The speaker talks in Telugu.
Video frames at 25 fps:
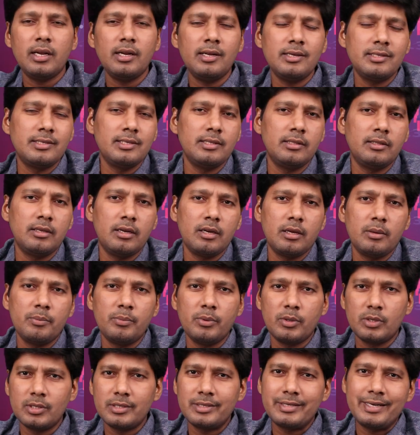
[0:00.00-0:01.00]
కలర్ సింథటిక్
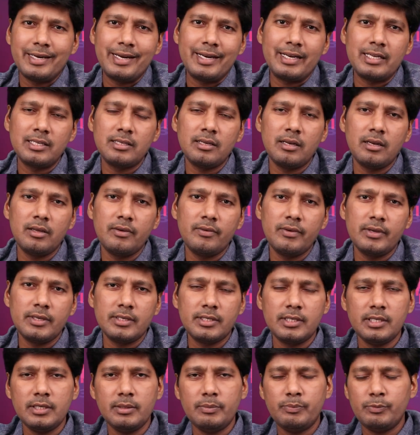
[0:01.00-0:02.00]
ఫుడ్ స్ట్రాటజీలో
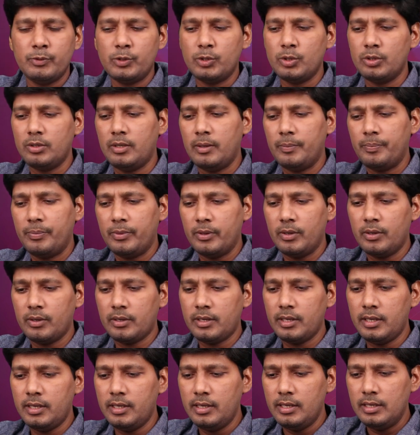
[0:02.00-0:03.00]
వేసి చూద్దాం
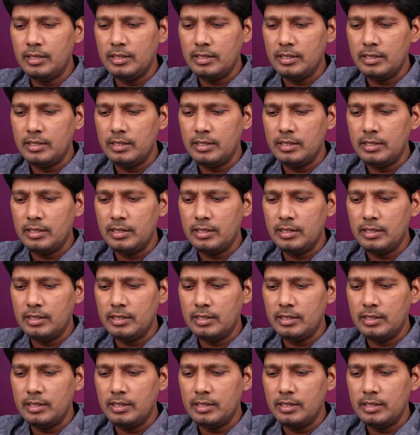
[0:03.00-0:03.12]
ఓకే